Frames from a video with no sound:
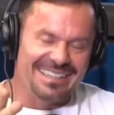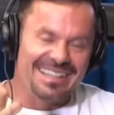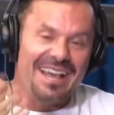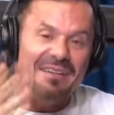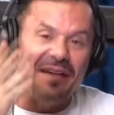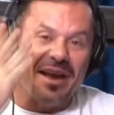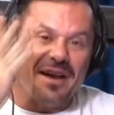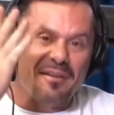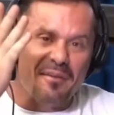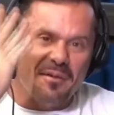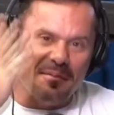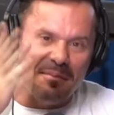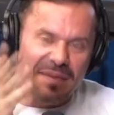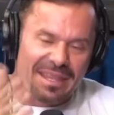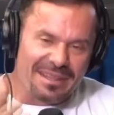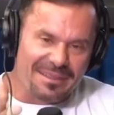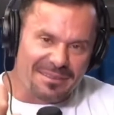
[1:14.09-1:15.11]
Não é
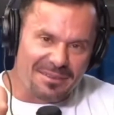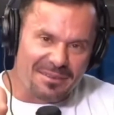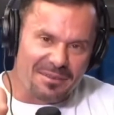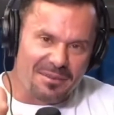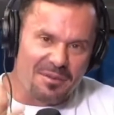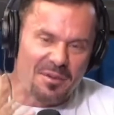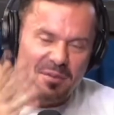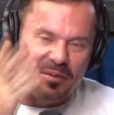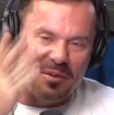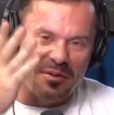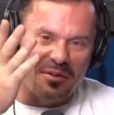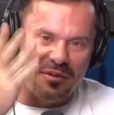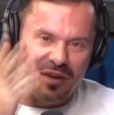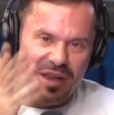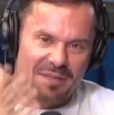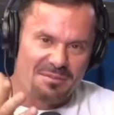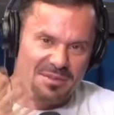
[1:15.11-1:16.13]
comendo como o
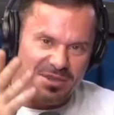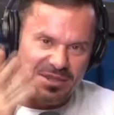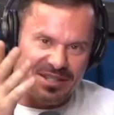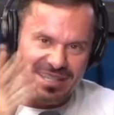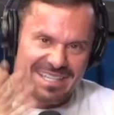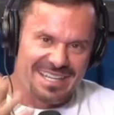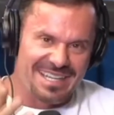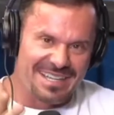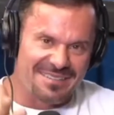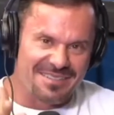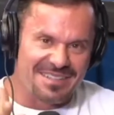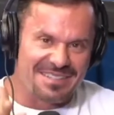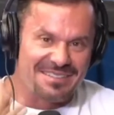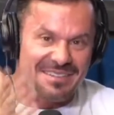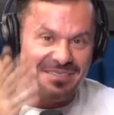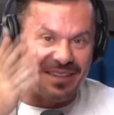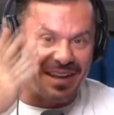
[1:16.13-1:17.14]
Fábio Giga que
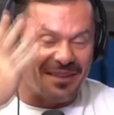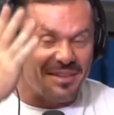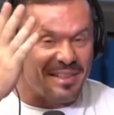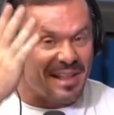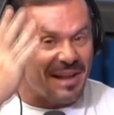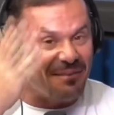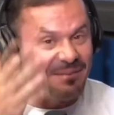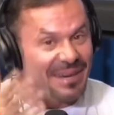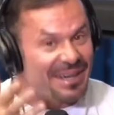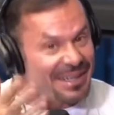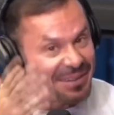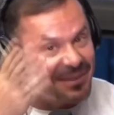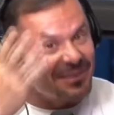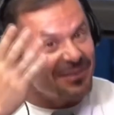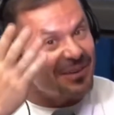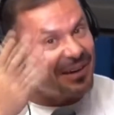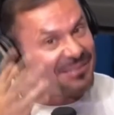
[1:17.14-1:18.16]
você vai ficar do
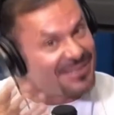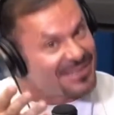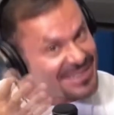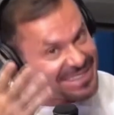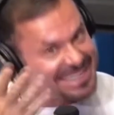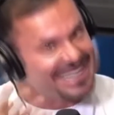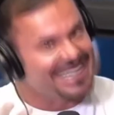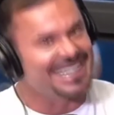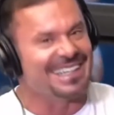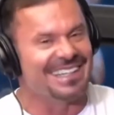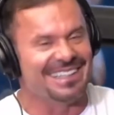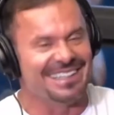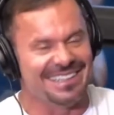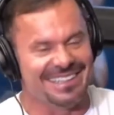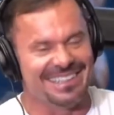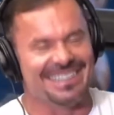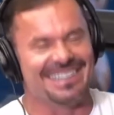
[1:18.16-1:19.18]
tamanho do Fábio
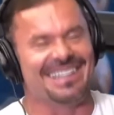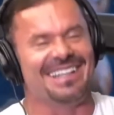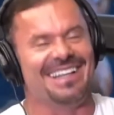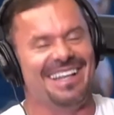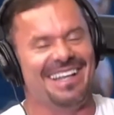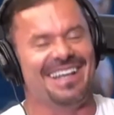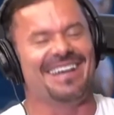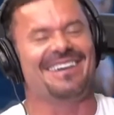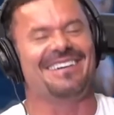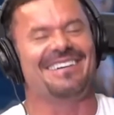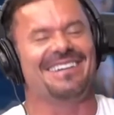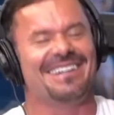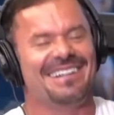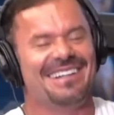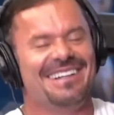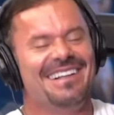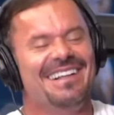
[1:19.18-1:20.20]
Giga.
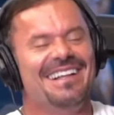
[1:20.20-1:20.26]
Entendeu?